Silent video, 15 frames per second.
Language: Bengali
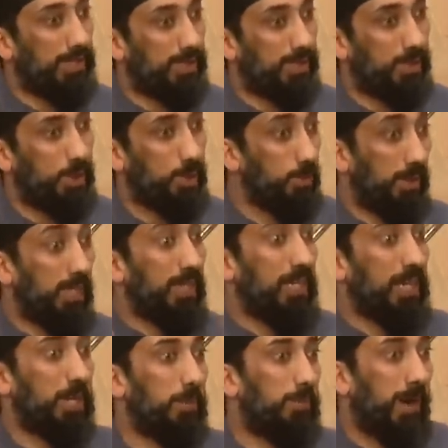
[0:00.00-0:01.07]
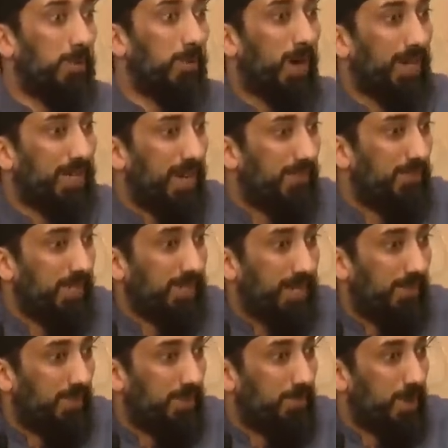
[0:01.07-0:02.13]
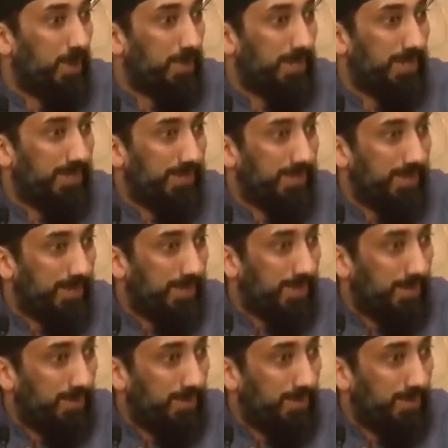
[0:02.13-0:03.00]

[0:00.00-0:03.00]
অথচ তাদের ধর্ম প্রতি মুহূর্তে অপমানিত হচ্ছে কার দ্বারা